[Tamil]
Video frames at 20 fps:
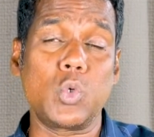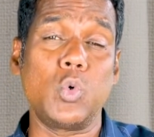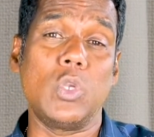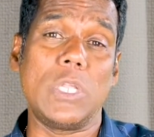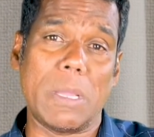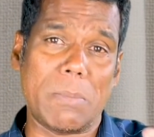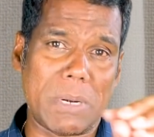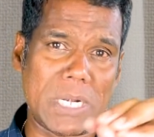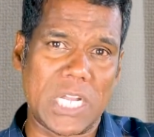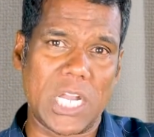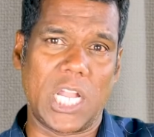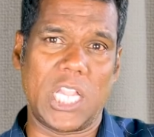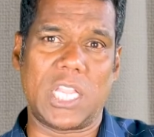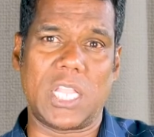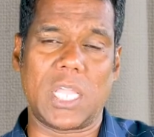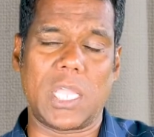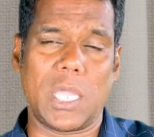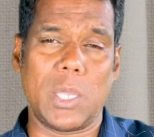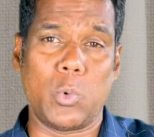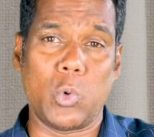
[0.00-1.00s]
சூரிய
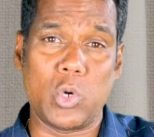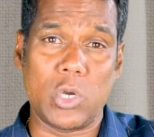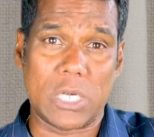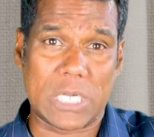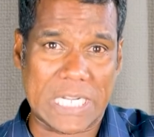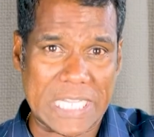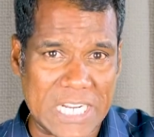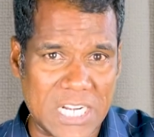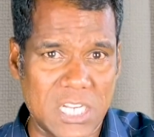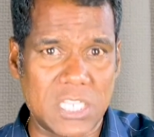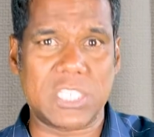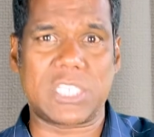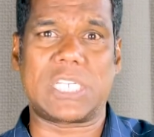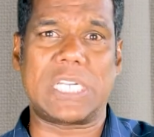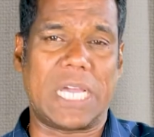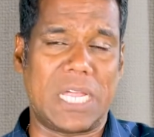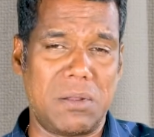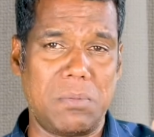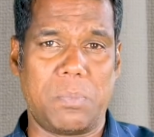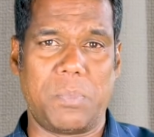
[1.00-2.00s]
மண்டலத்துக்கே ஒரு
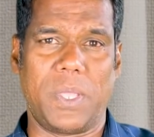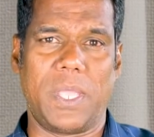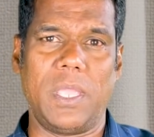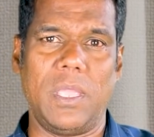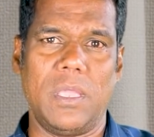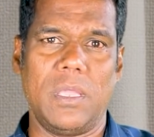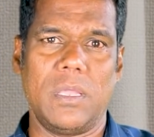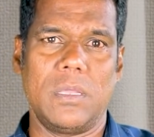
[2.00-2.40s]
டெரரிஸ்ட் அனுப்பி